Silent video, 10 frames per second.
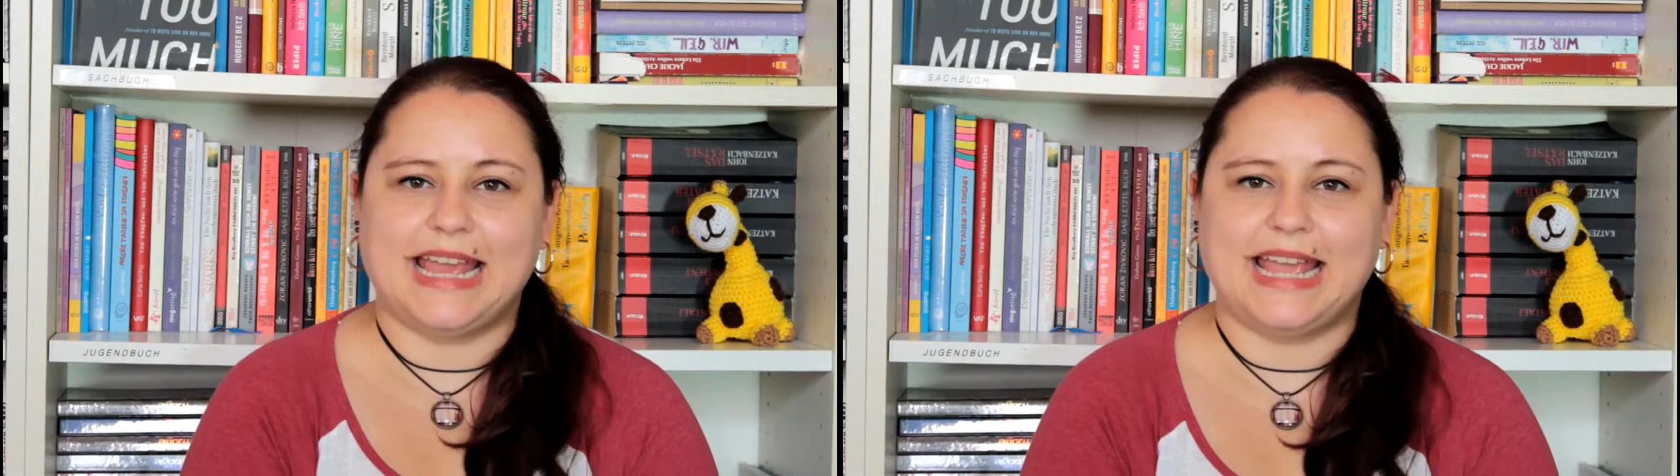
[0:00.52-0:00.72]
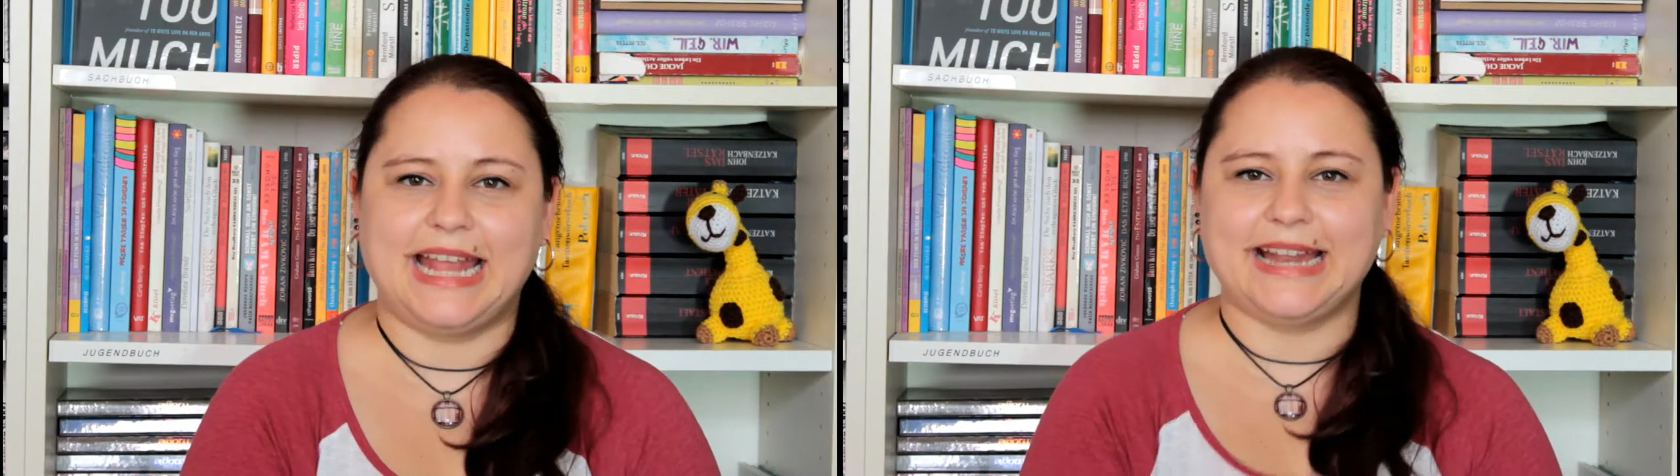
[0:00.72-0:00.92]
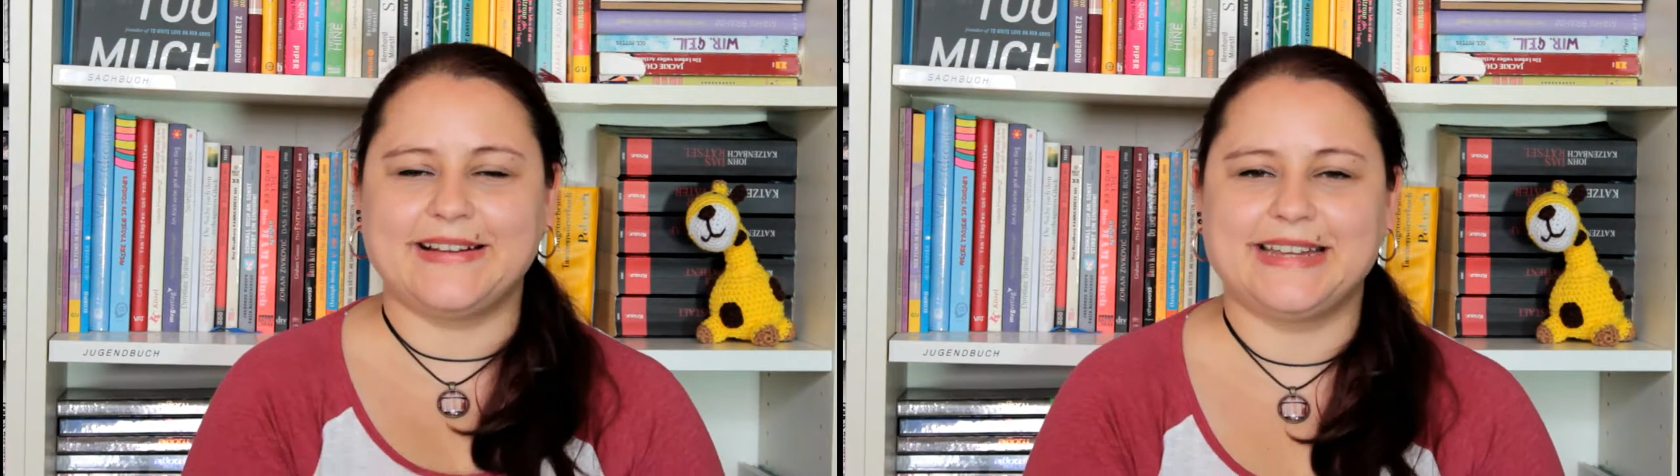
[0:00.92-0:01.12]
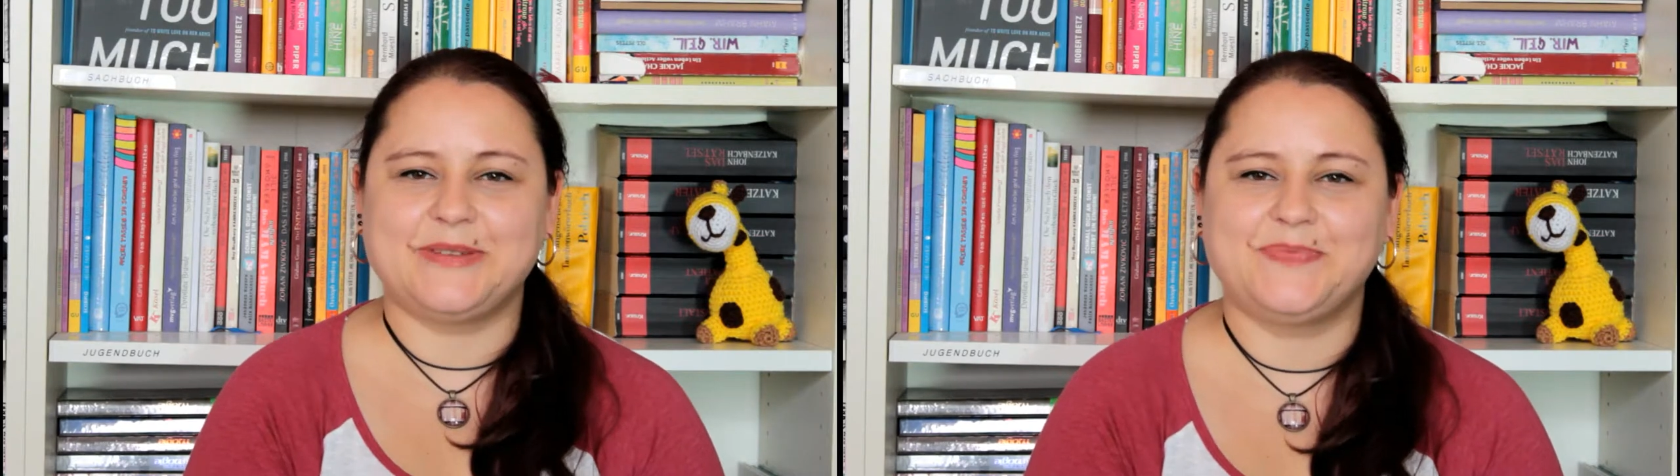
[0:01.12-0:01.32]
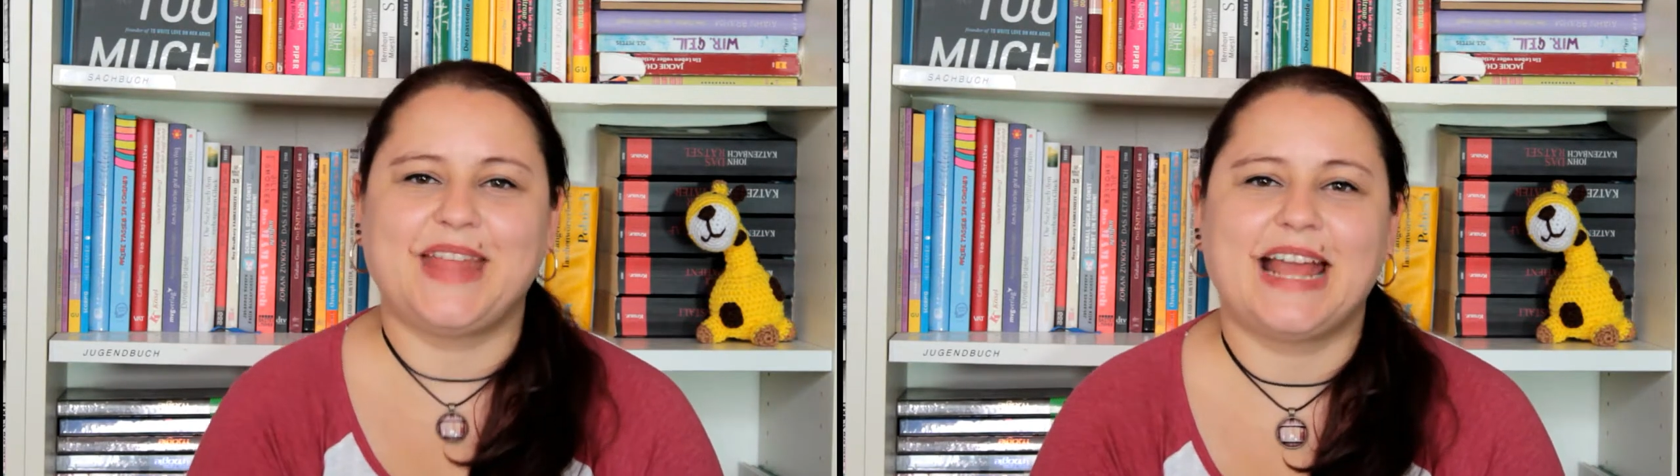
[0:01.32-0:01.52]
Hey Leute,
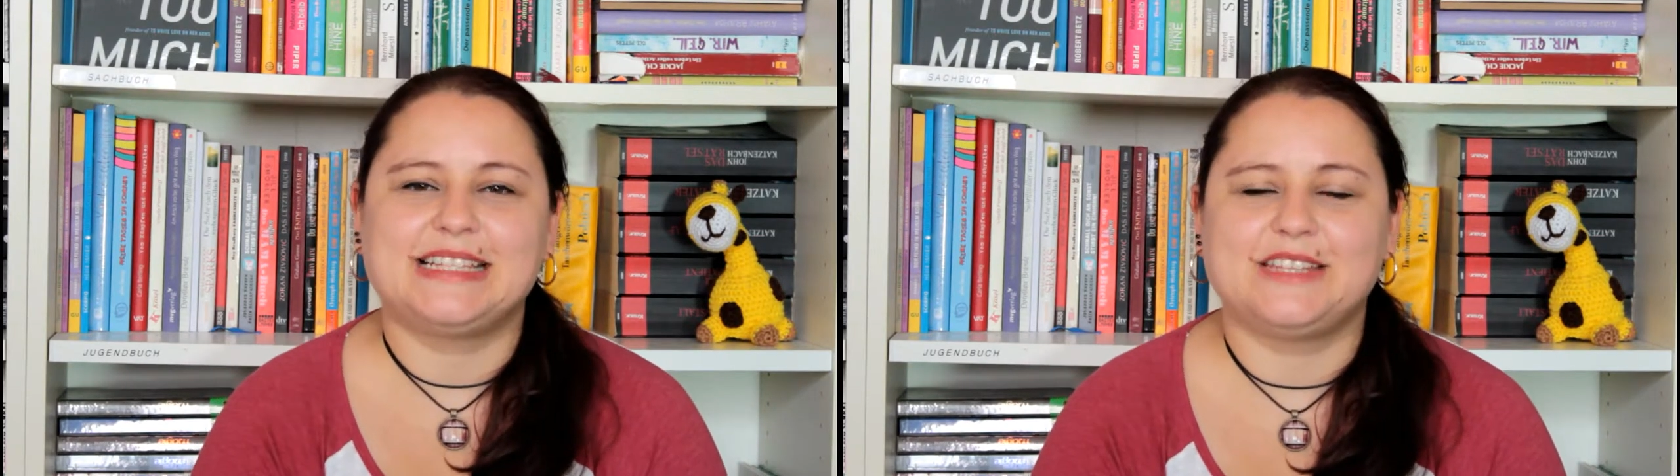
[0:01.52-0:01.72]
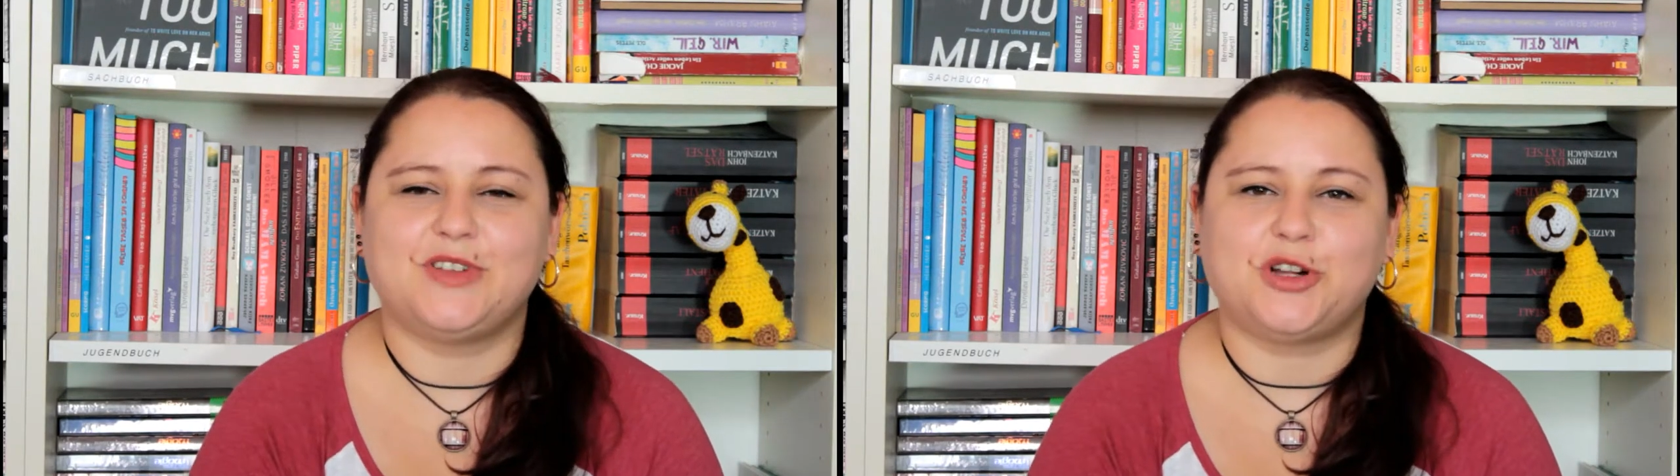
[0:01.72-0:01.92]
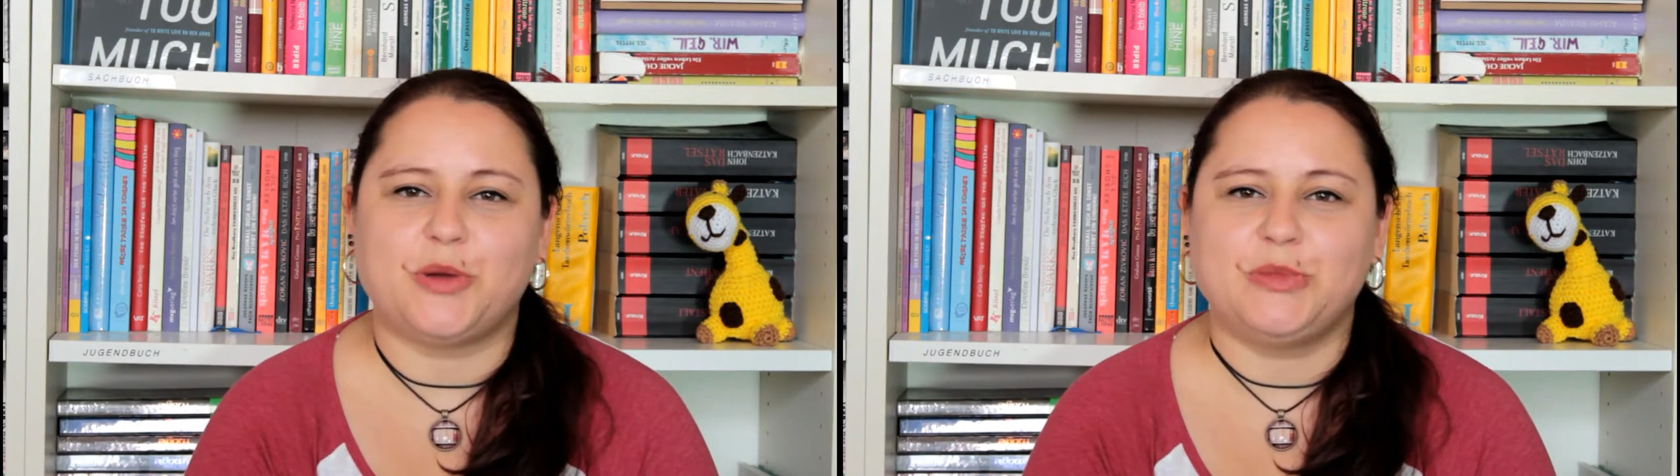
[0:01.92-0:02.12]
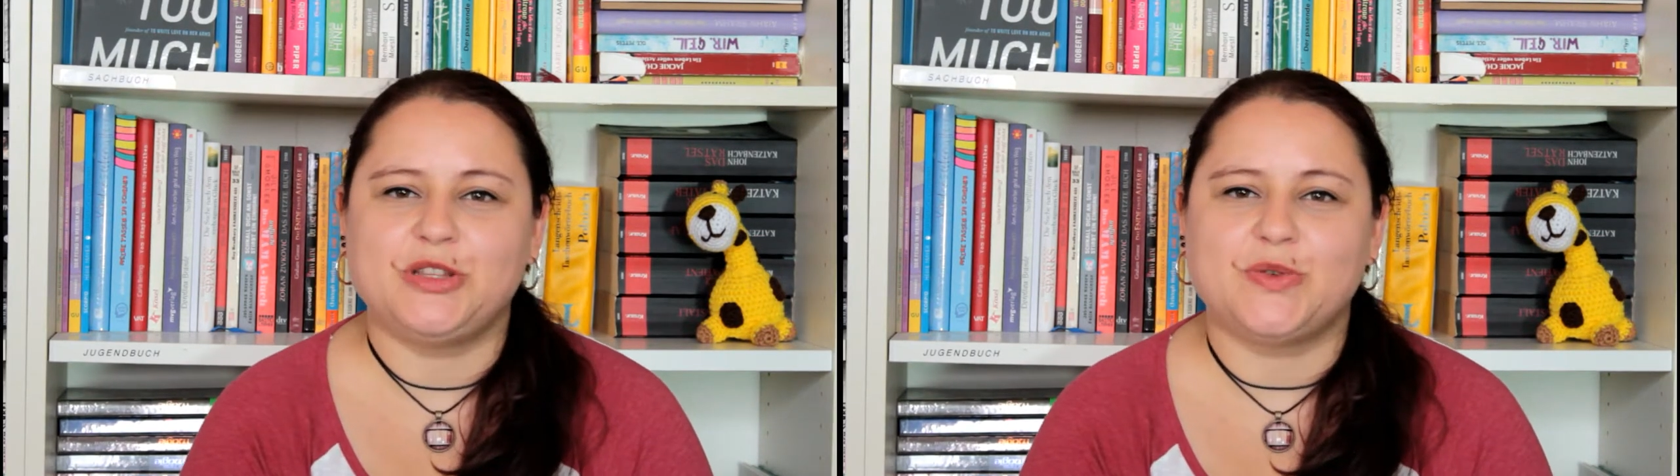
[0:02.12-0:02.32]
herzlich willkommen